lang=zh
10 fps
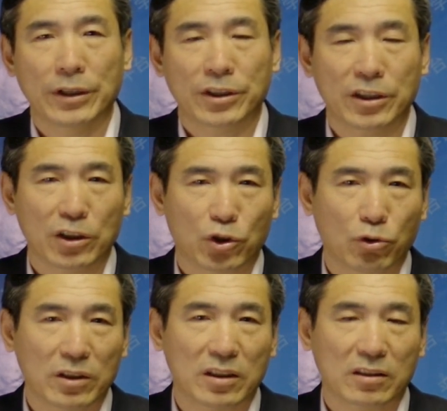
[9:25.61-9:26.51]
实际上
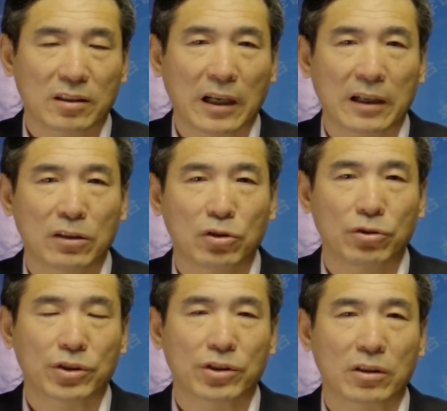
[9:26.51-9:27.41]
说起斯大林
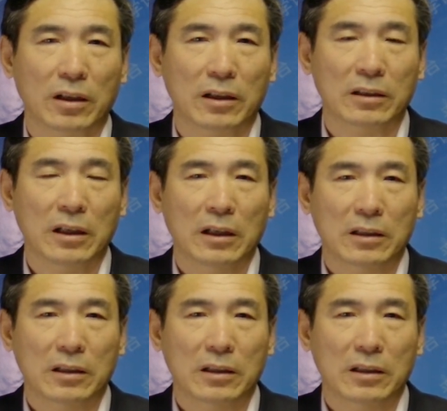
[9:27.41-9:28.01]
去世的